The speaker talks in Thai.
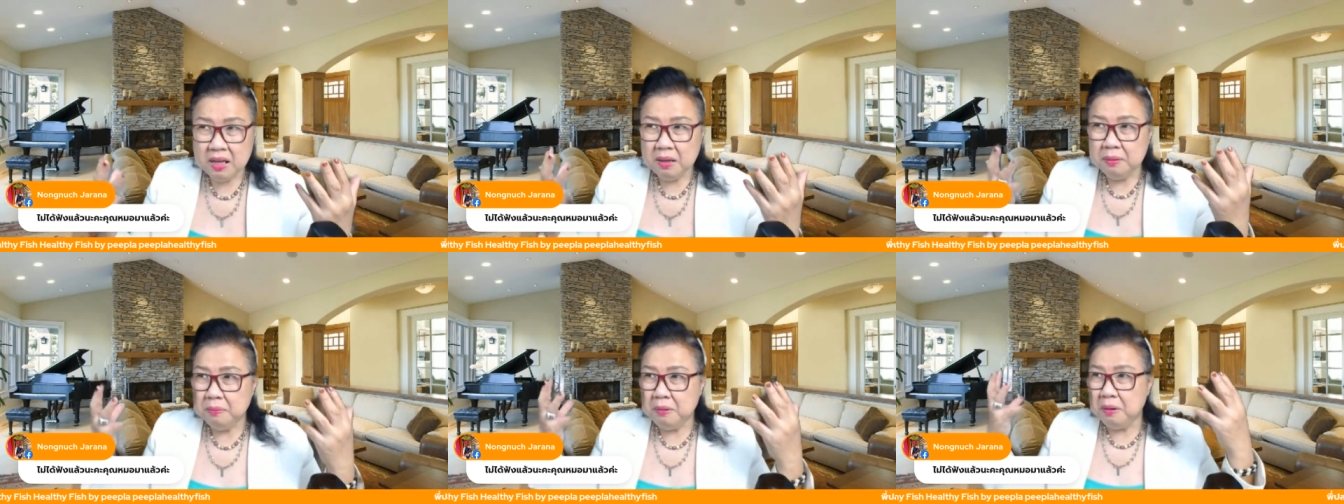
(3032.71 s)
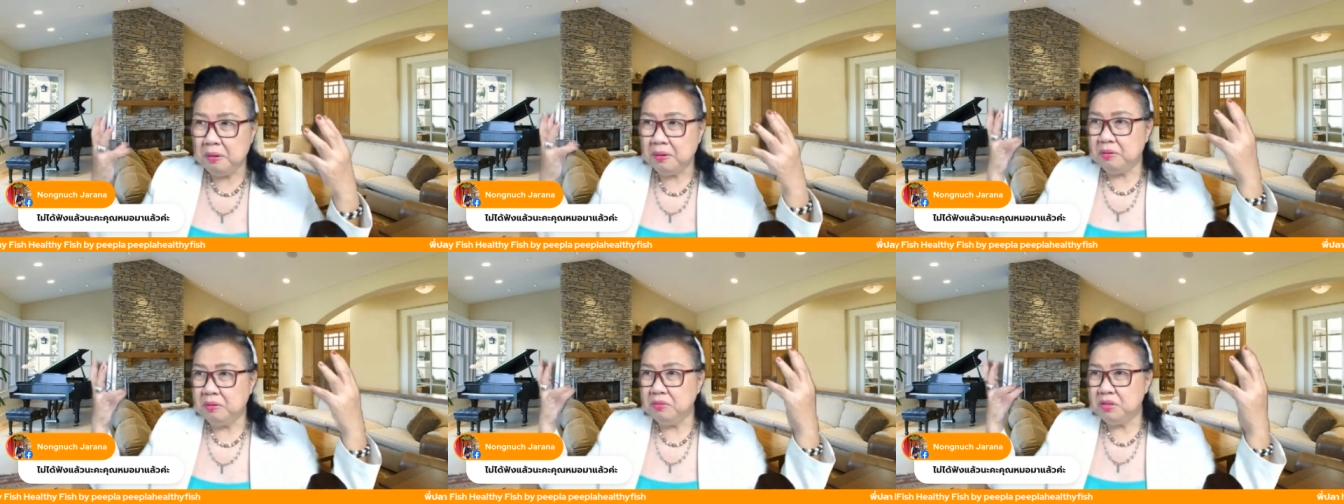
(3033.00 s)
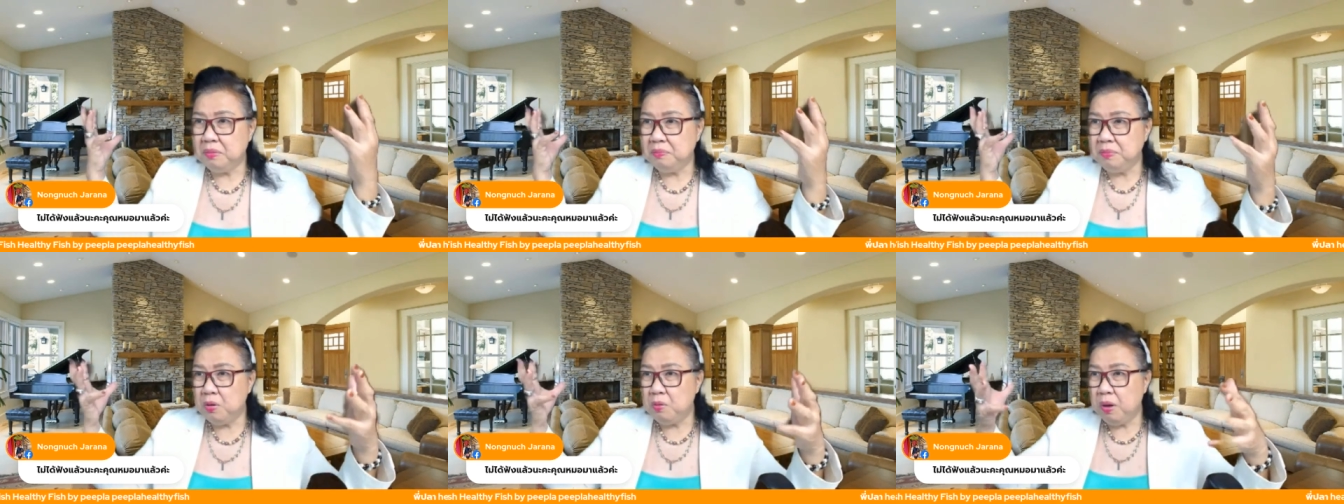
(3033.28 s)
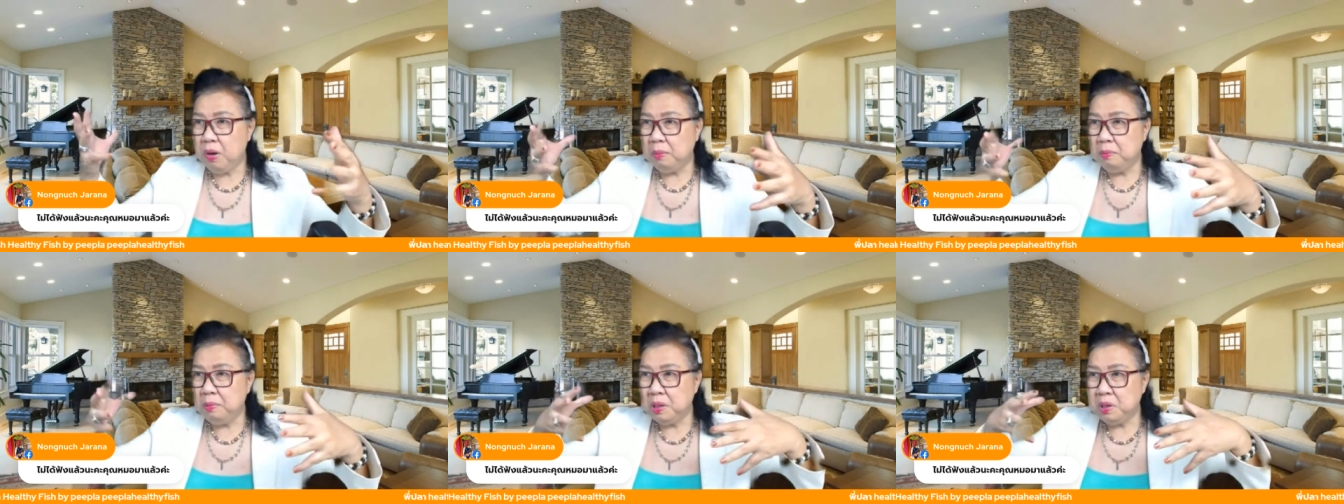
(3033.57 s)
เพราะเราจะมีค
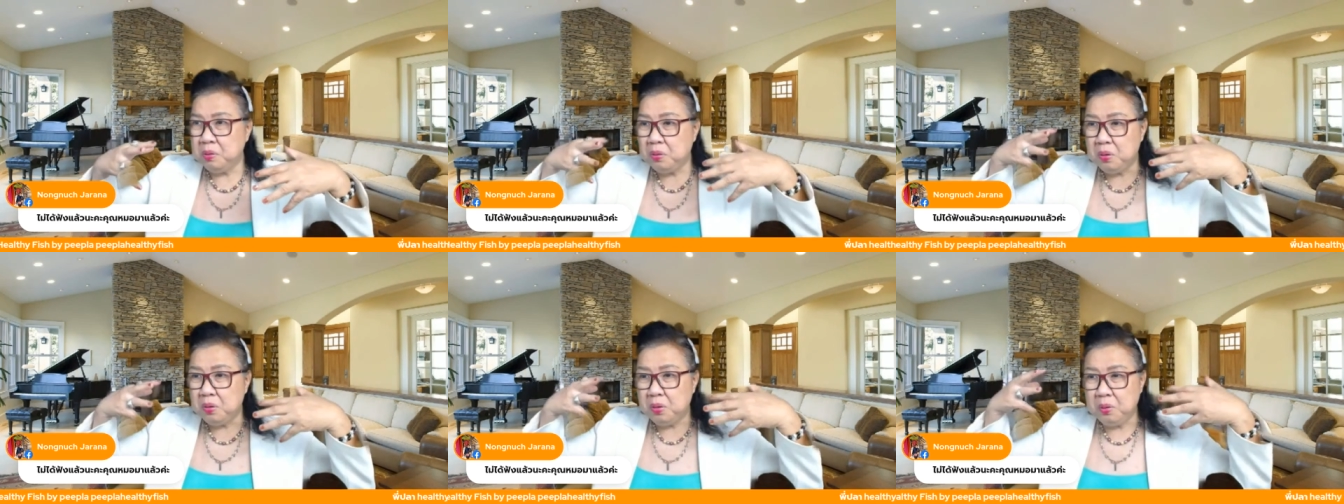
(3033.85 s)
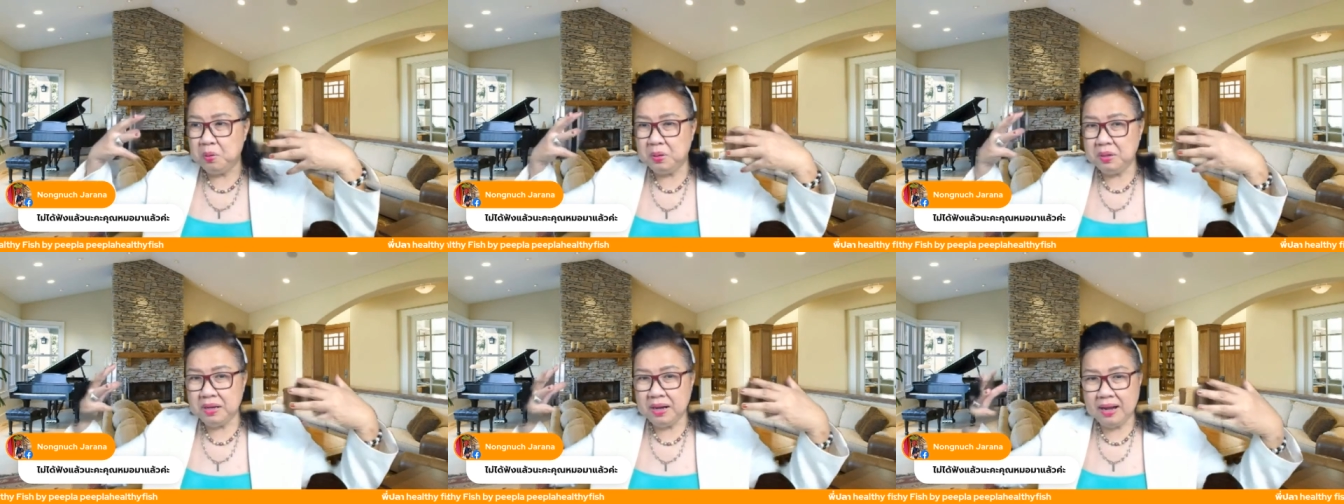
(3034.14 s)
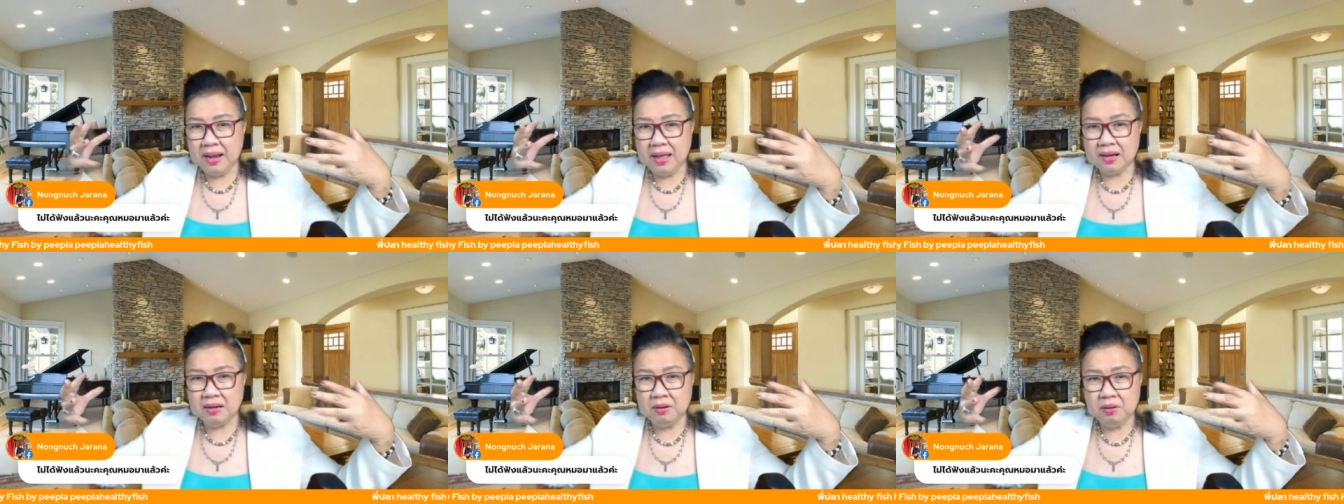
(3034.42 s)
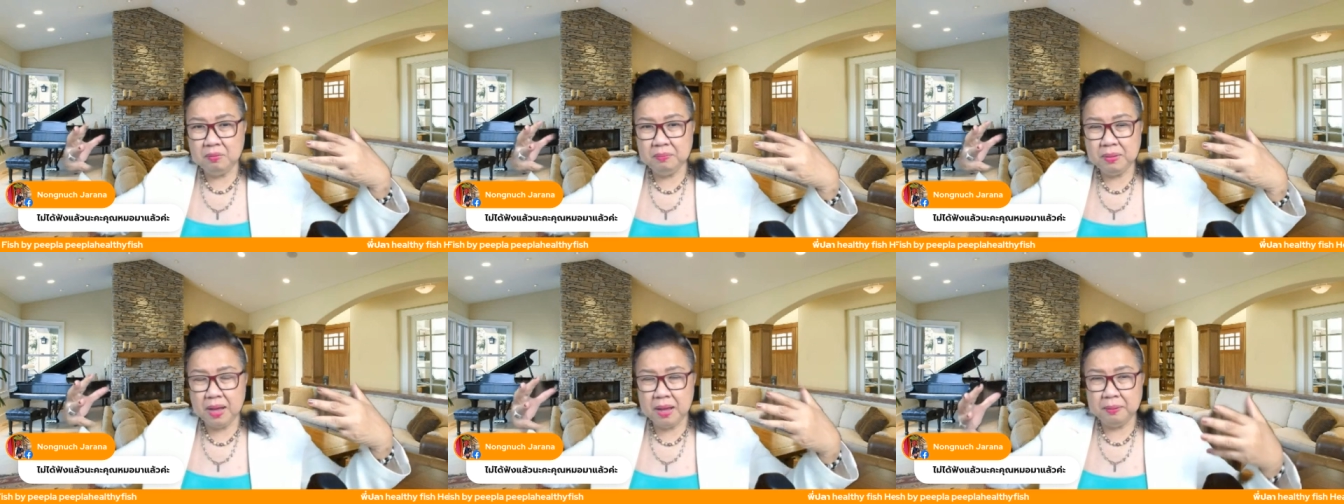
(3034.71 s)
วามสุขล้นทะลักเข้า
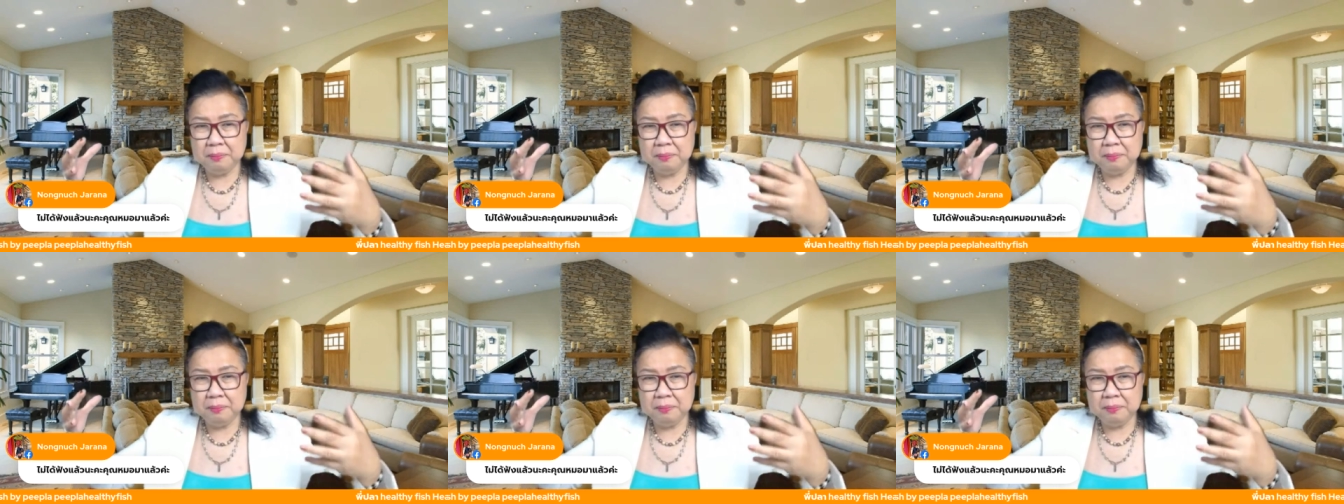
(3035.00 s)
มา